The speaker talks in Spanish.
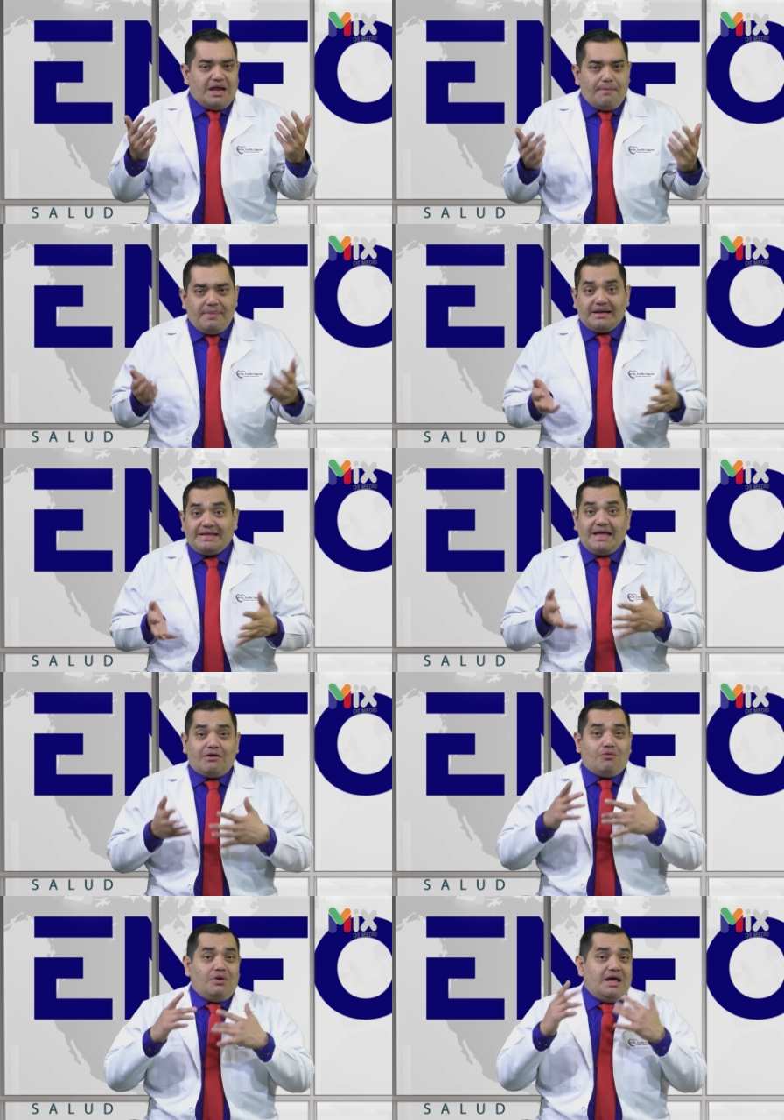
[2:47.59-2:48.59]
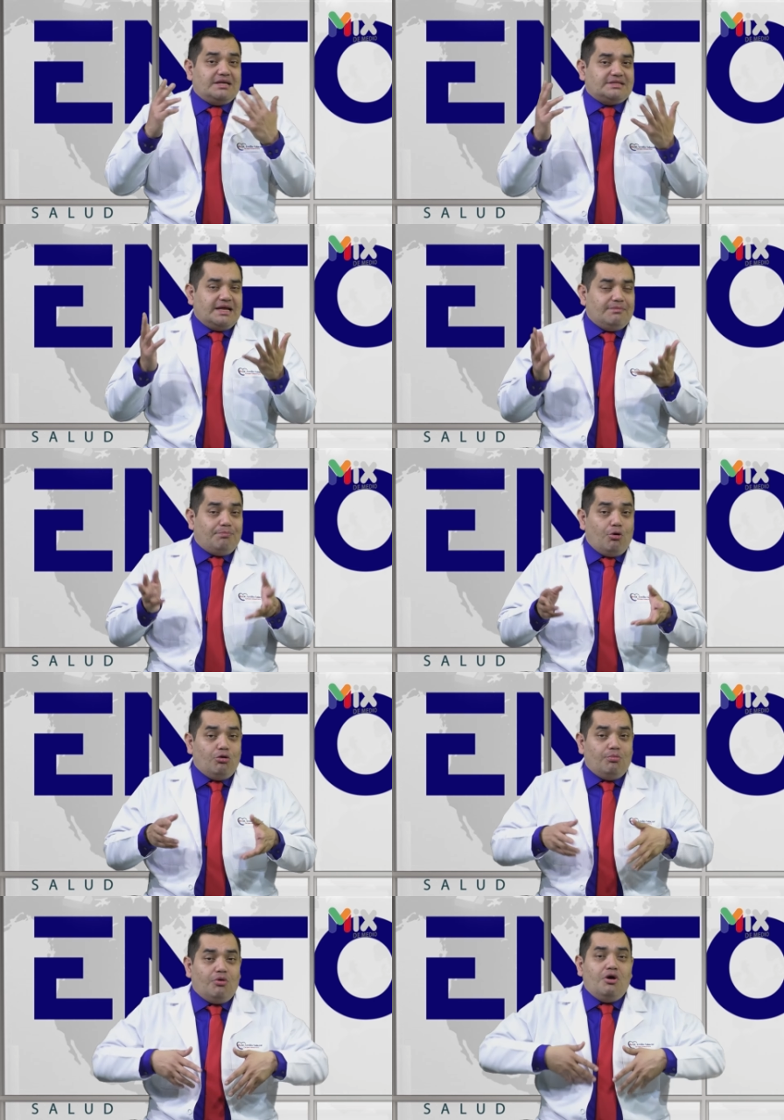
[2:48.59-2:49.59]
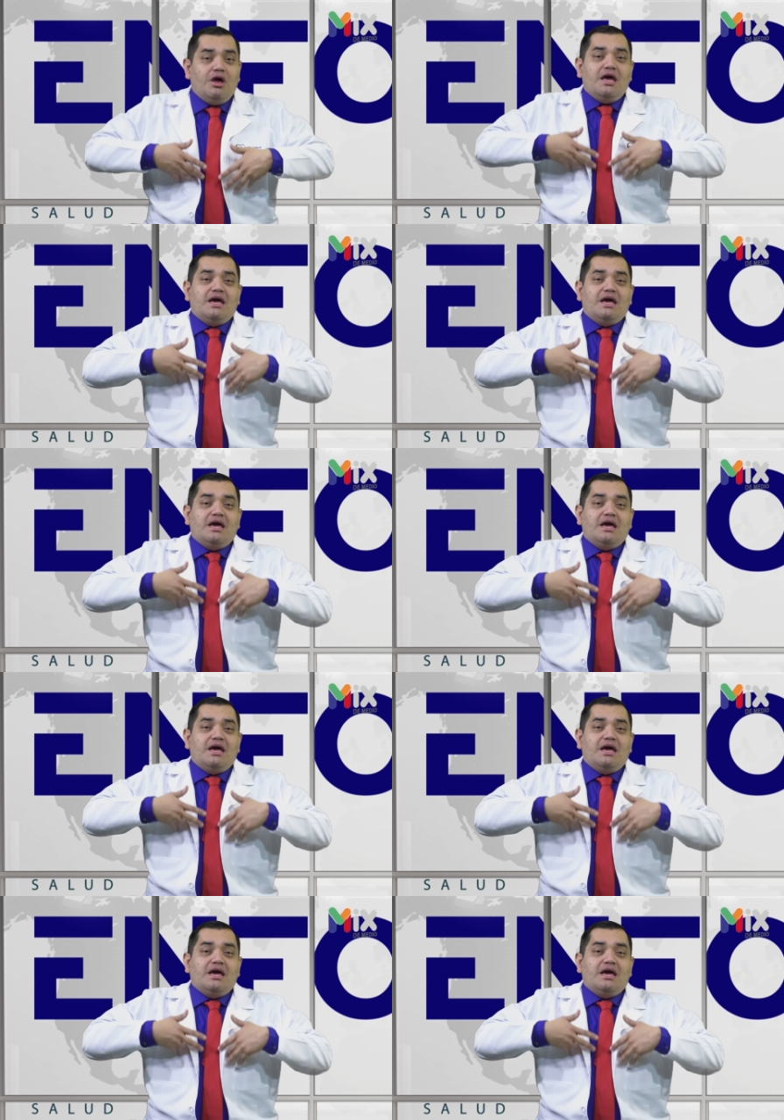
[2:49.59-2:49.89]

las partículas, el polvo